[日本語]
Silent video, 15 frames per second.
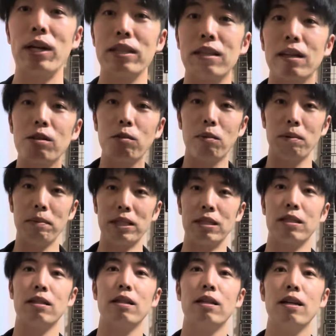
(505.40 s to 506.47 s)
たいと思いま
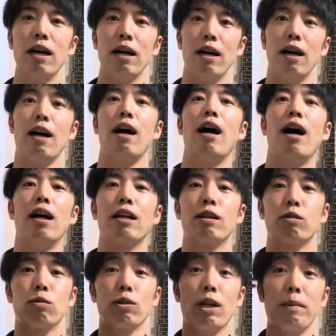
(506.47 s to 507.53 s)
すありがと
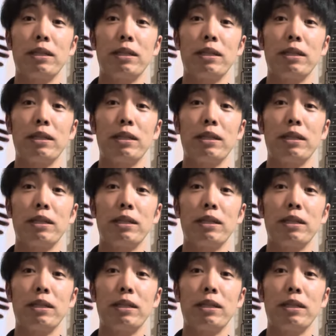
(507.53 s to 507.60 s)
うございま